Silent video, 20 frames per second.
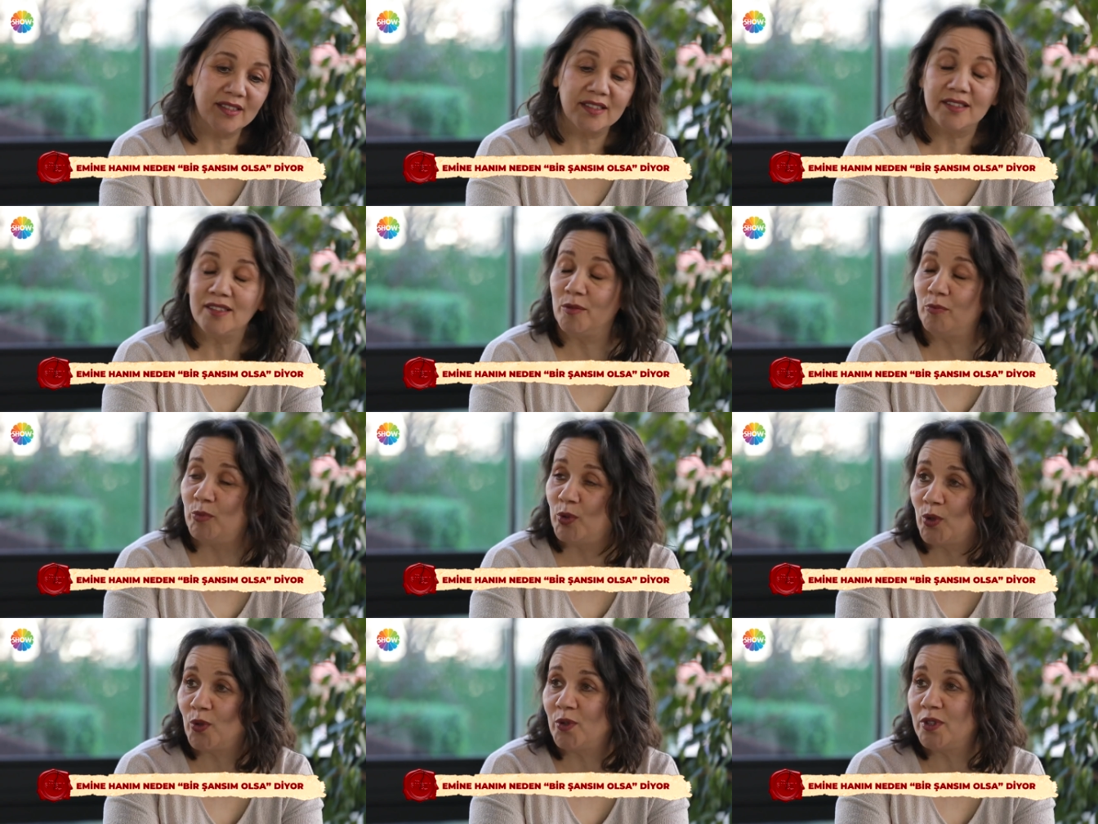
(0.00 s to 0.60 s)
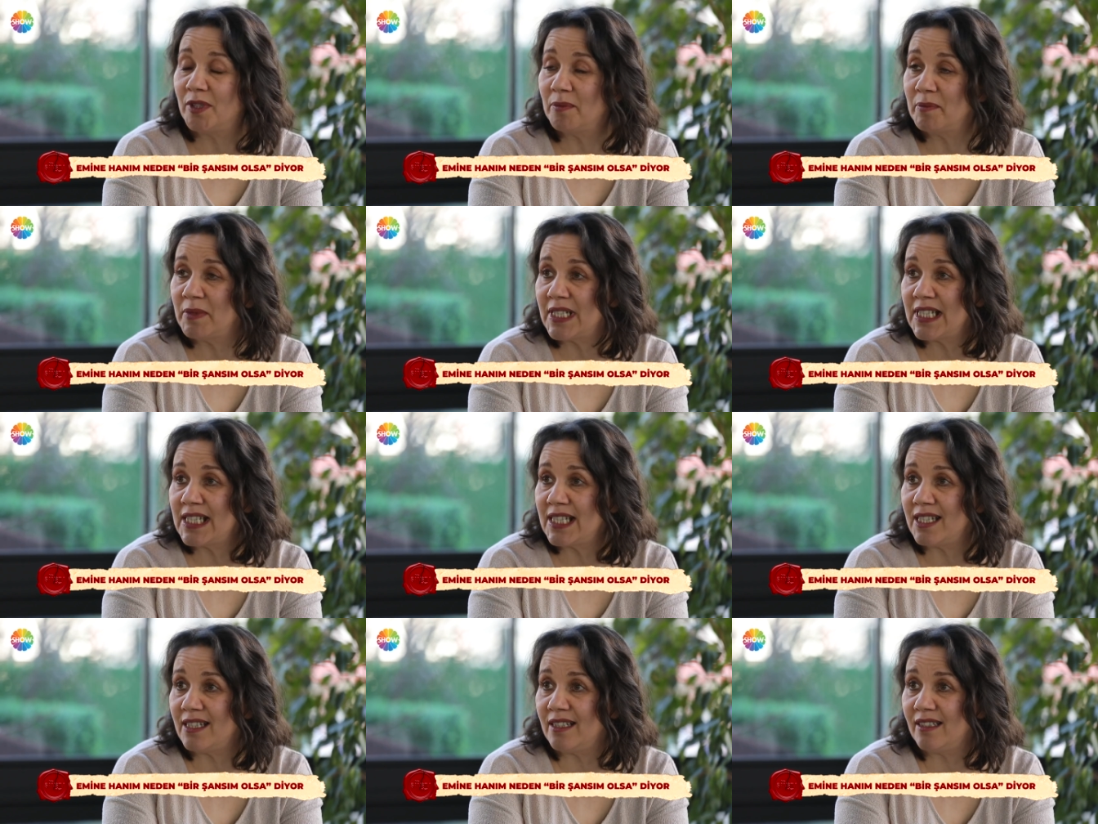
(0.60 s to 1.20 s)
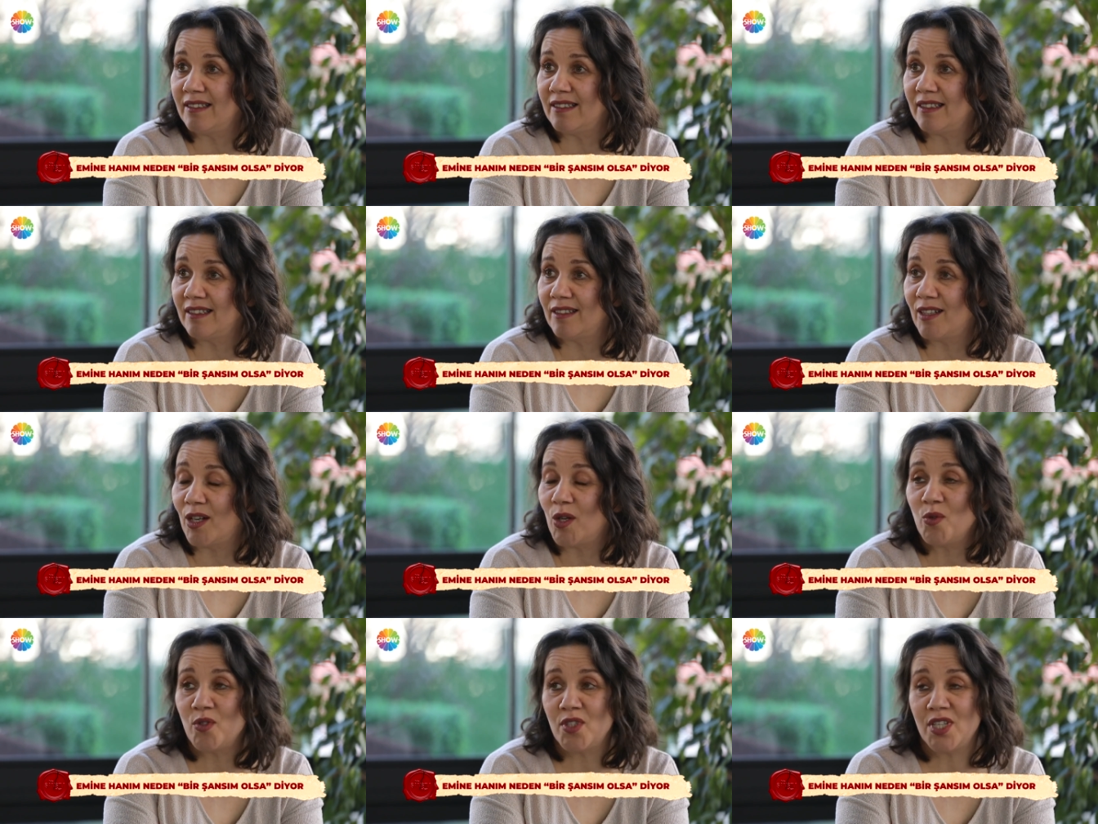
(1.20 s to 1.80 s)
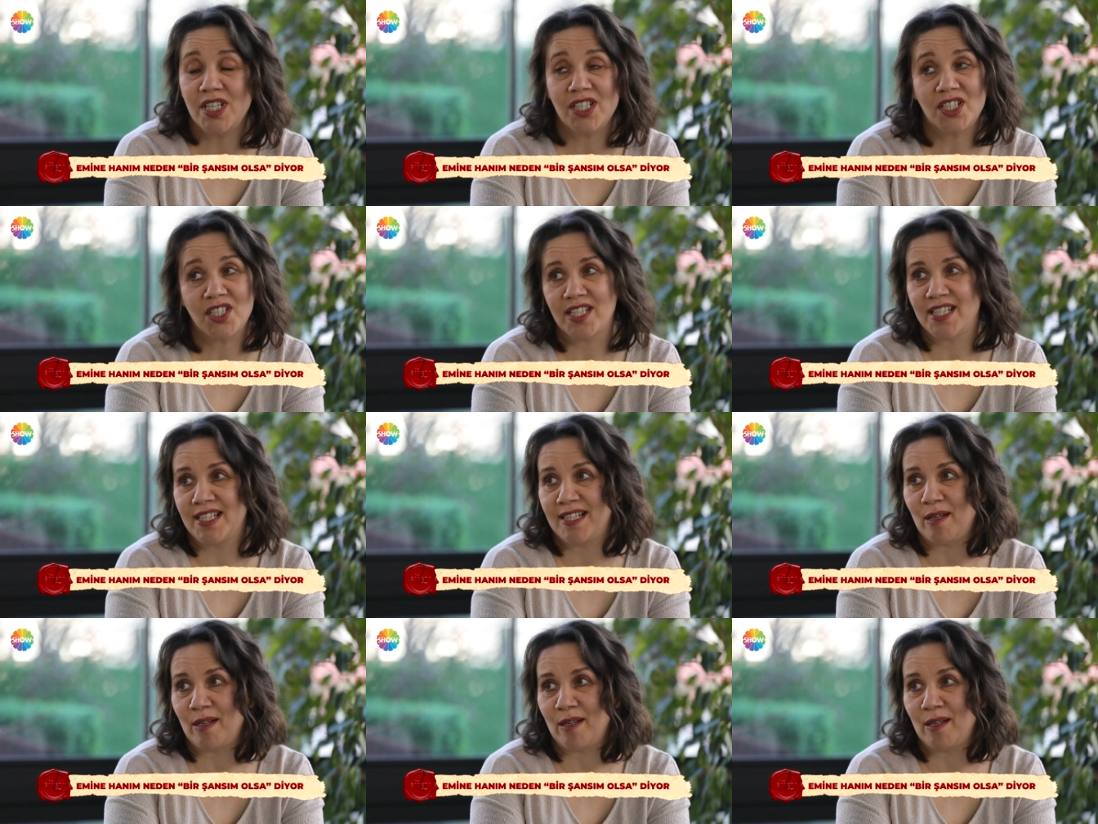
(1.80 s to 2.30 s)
Aslında programınızı daha önce hiç